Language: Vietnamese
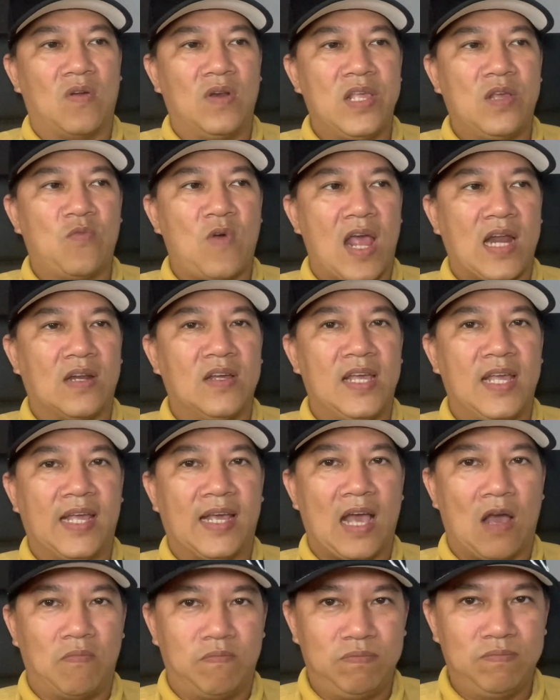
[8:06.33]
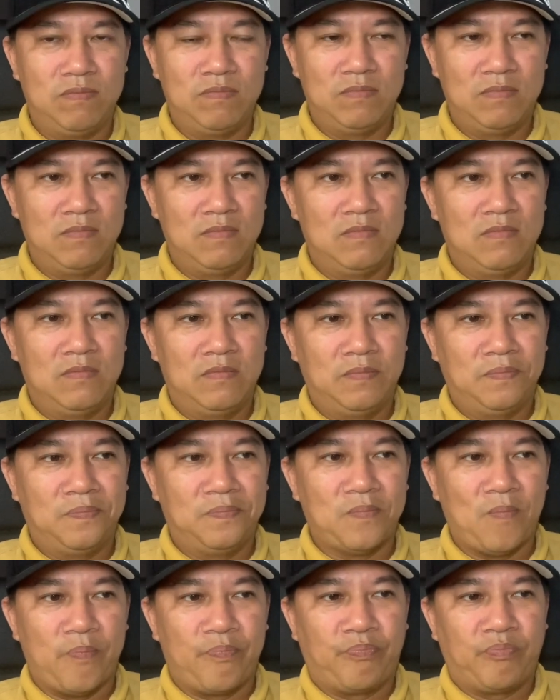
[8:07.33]
có liên quan nữa hay không
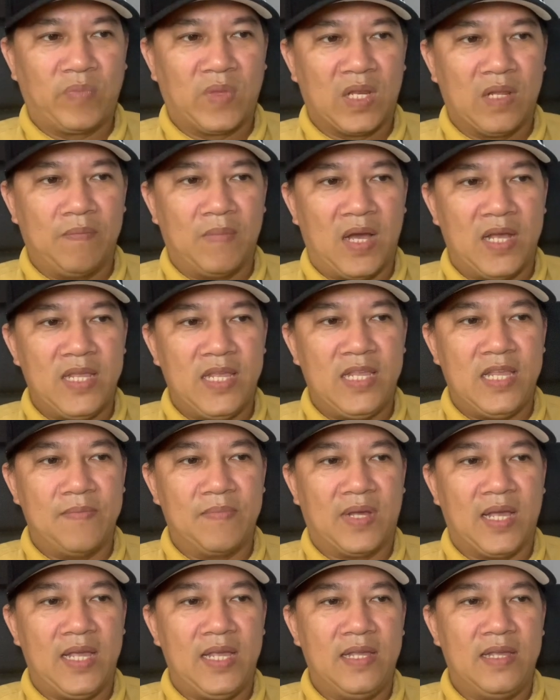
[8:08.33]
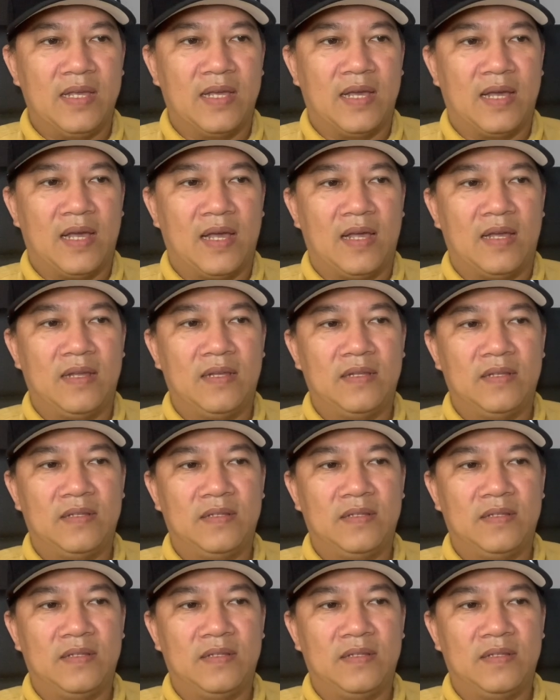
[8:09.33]
bởi vì nhầm khi à,